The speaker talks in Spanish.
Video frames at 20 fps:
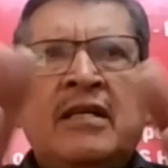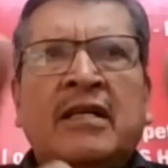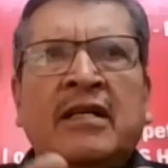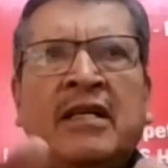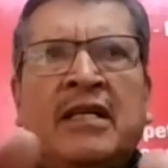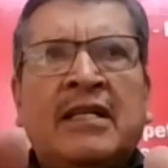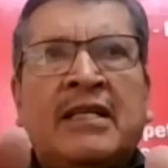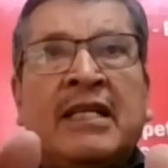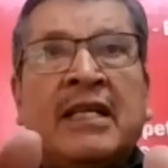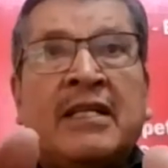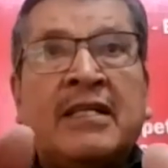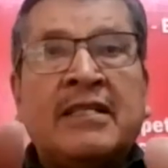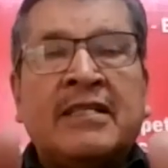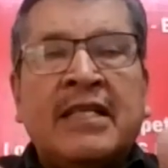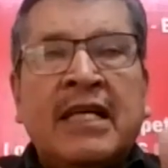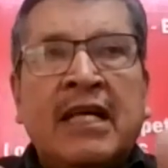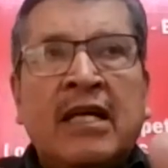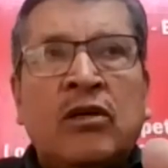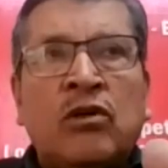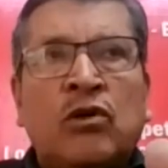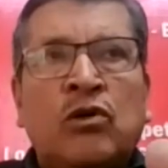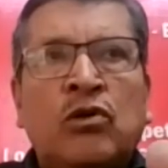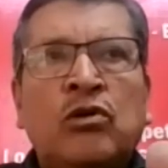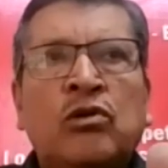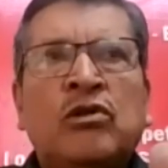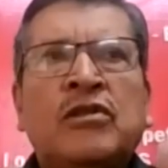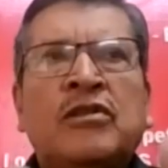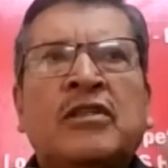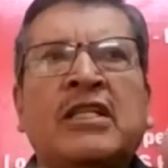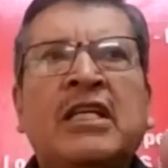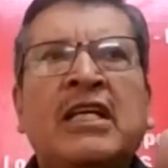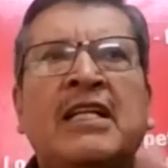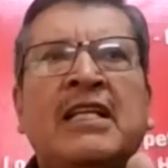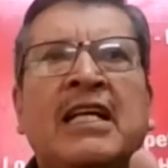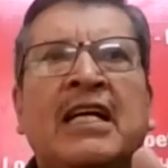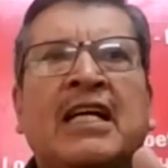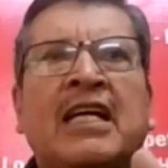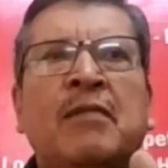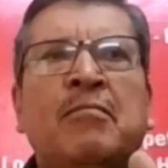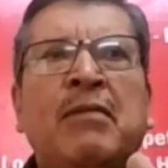Y tercero,
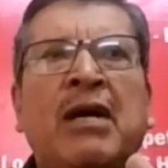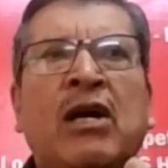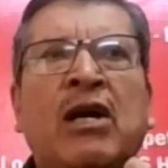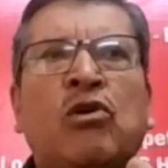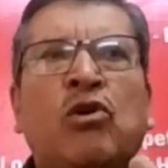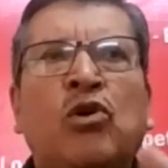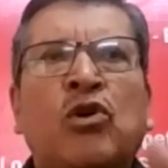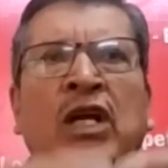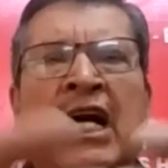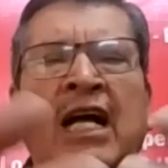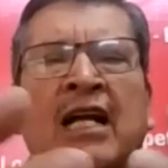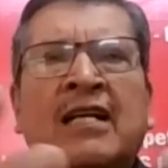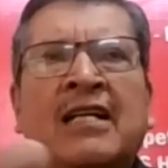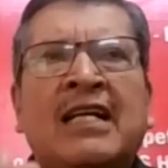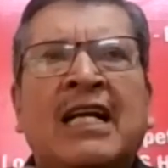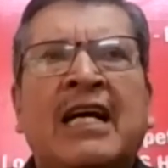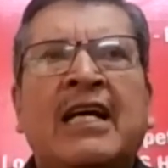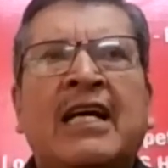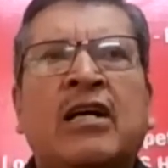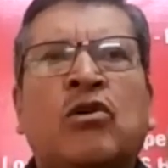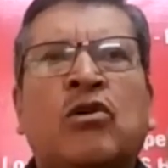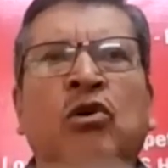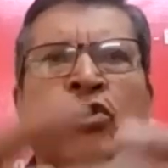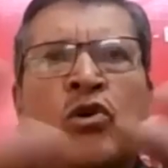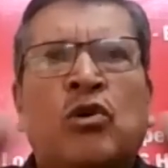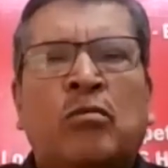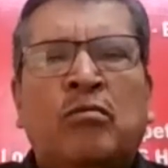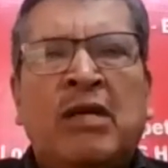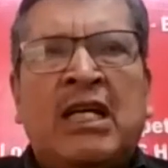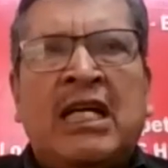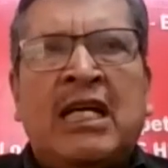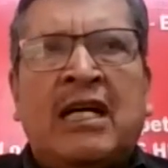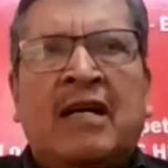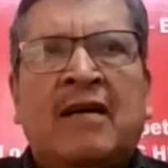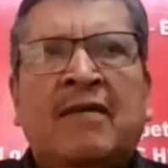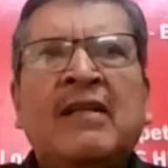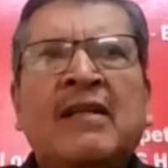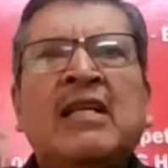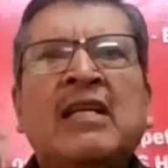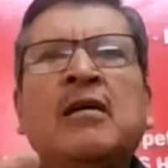tiene que mejorar la
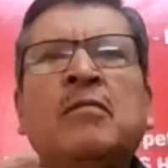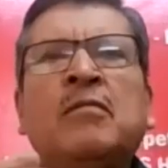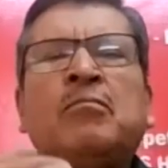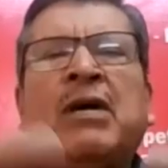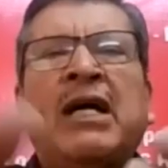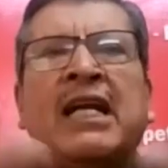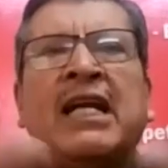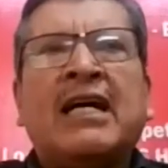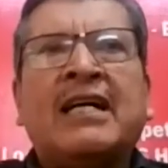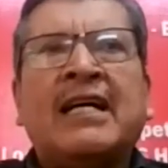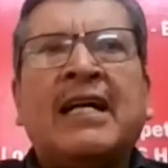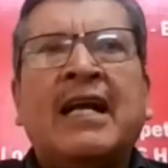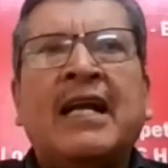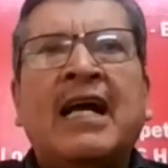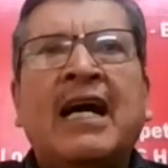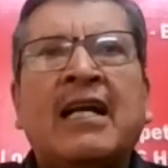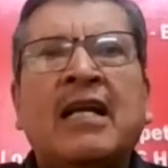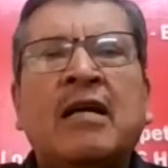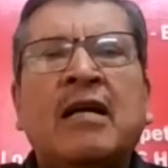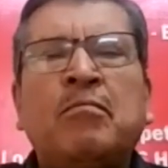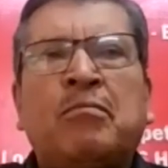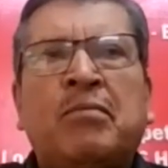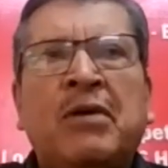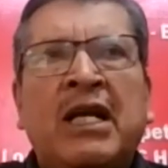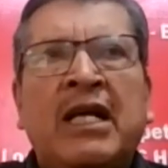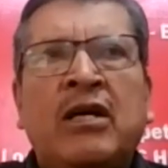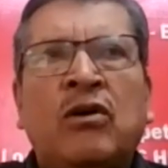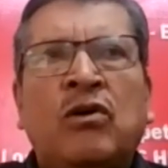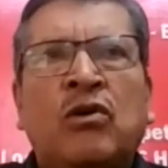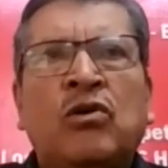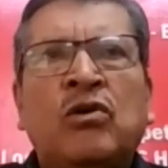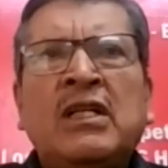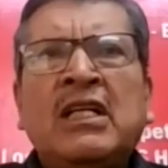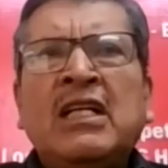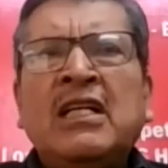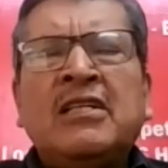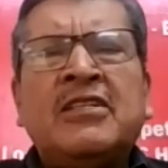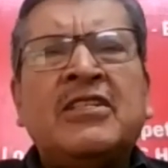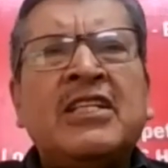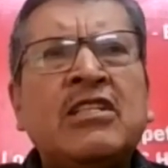economía para crear empleo.
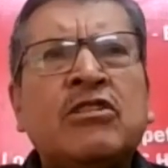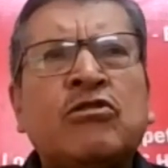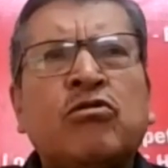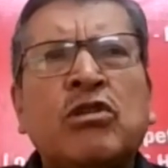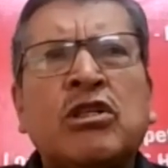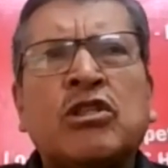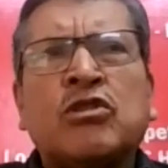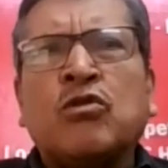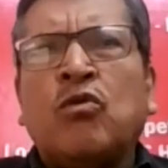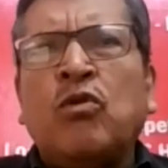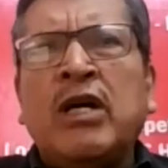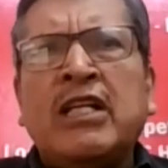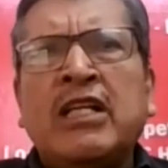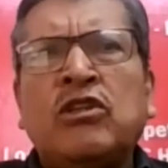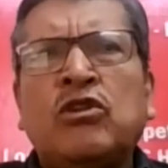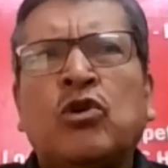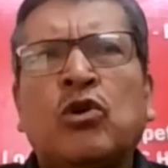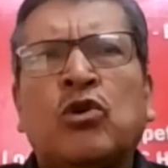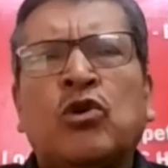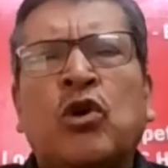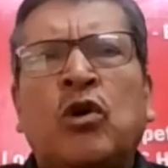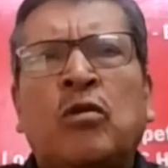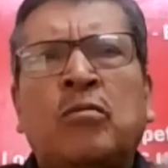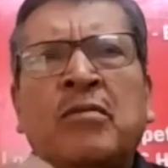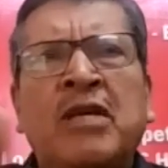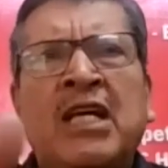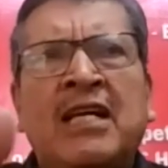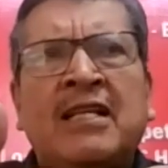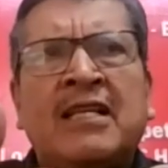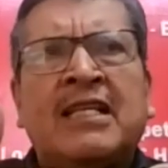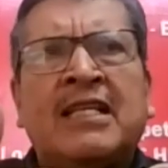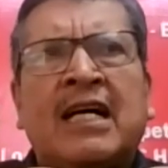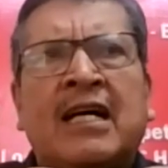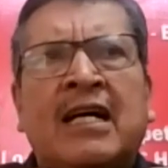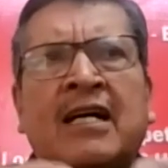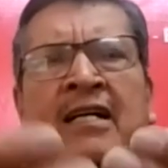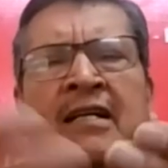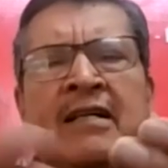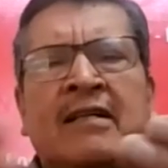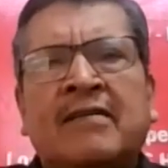Resto es cuento, no
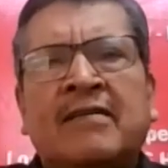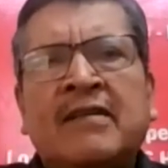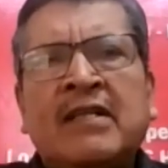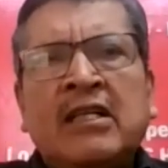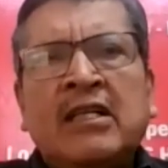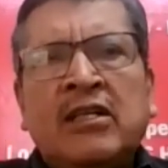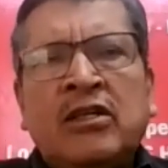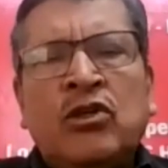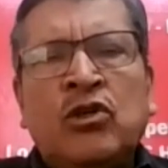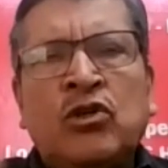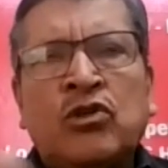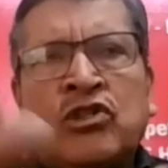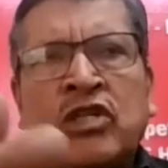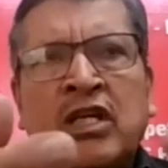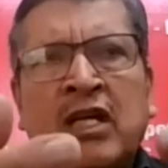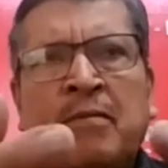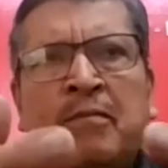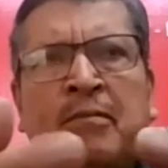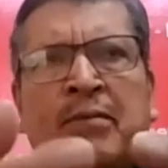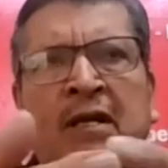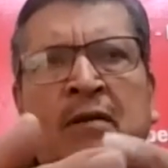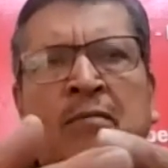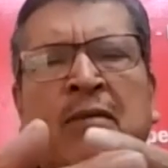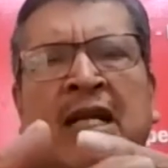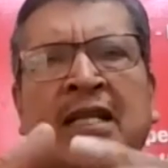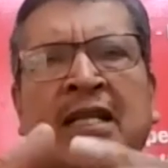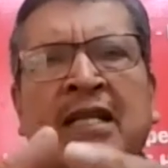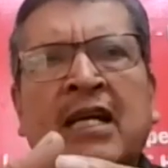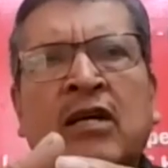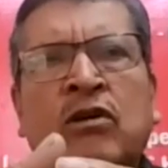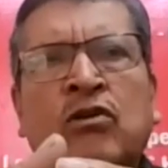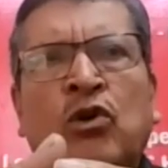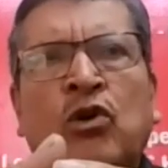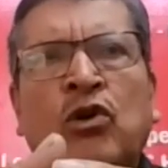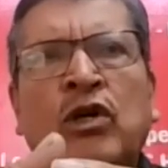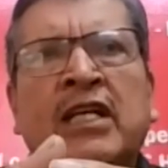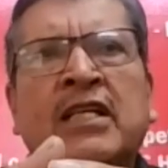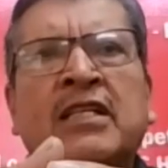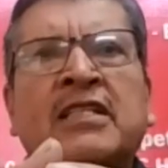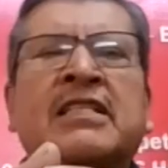mientan. Yo siempre manejo
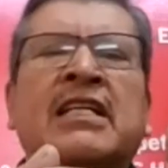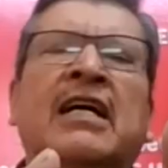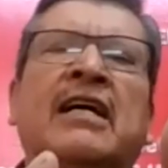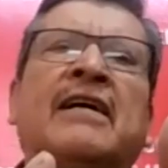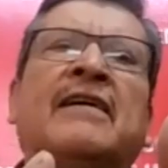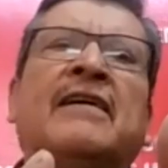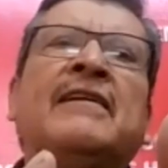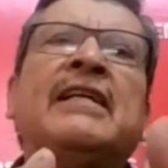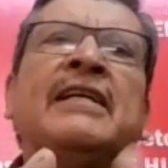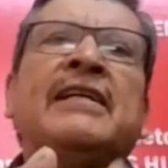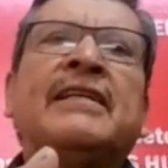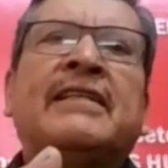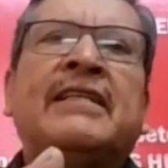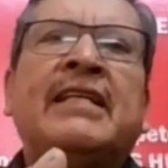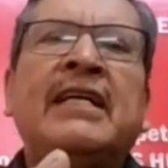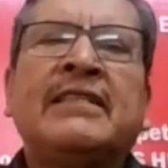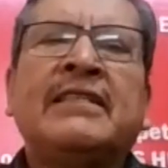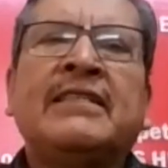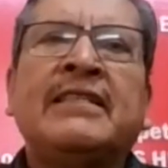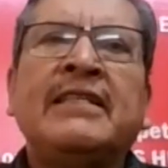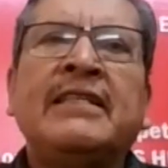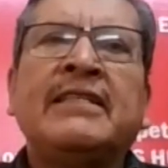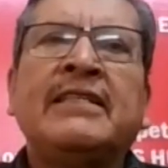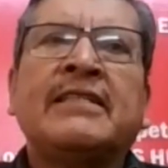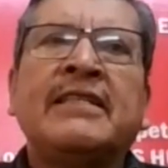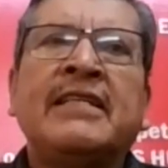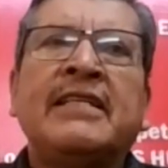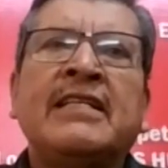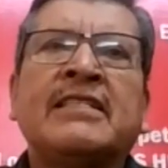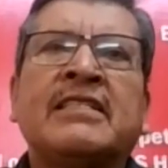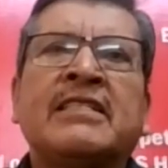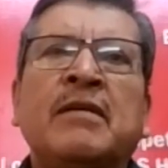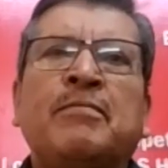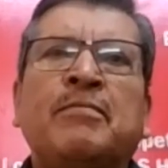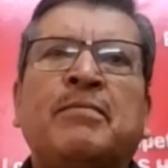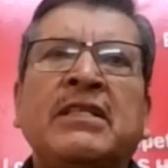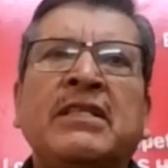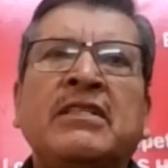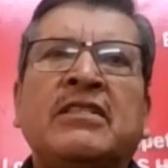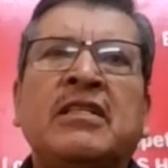esta tesis y este
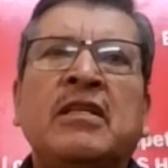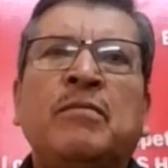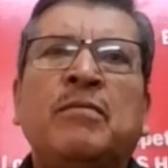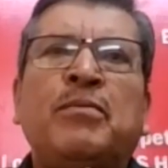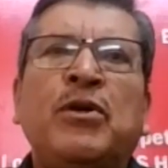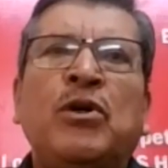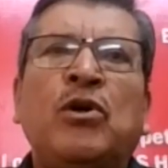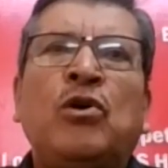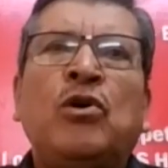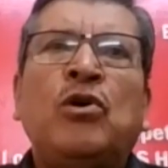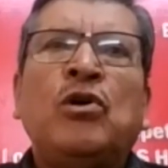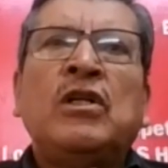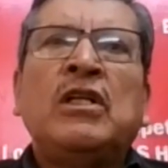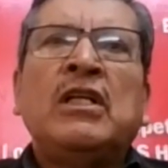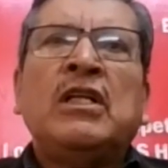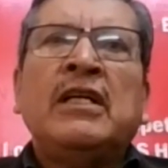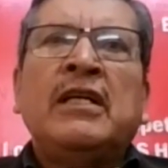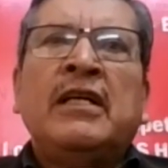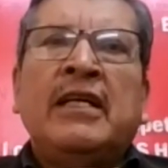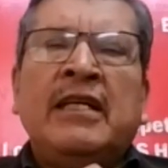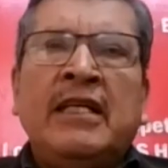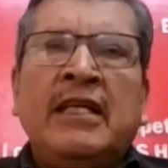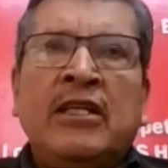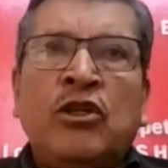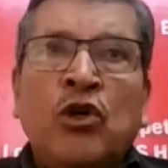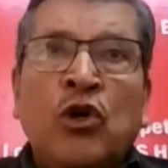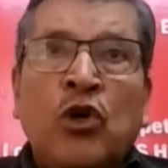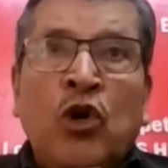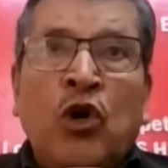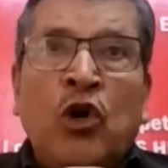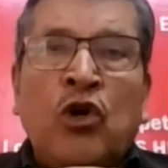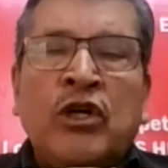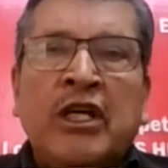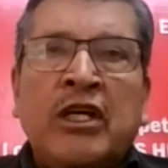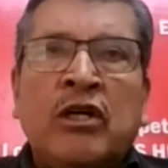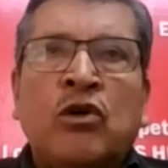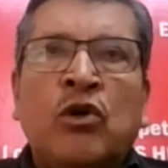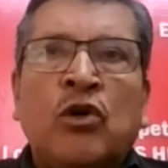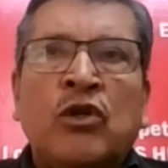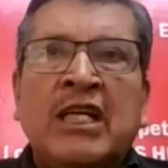principio
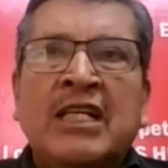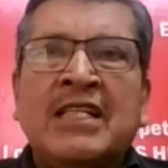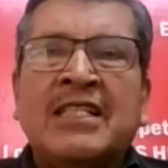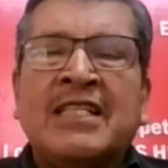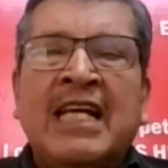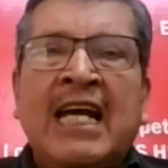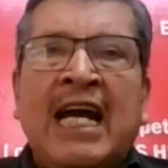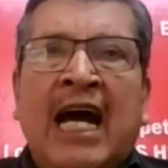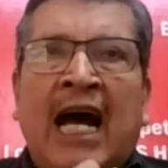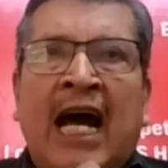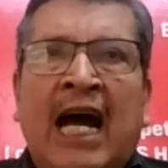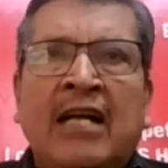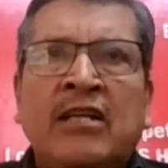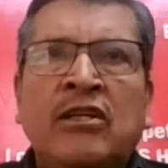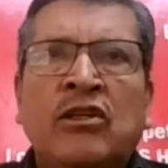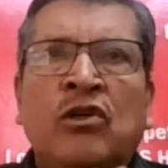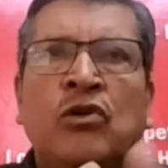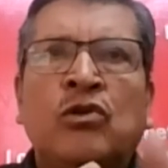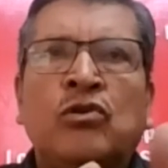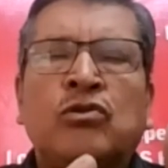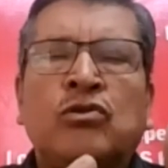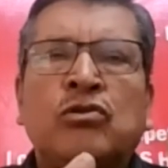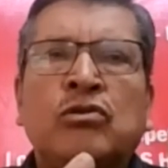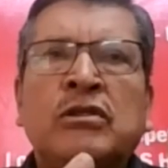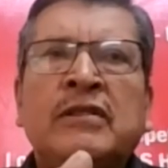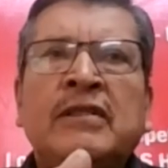ideológico desde años,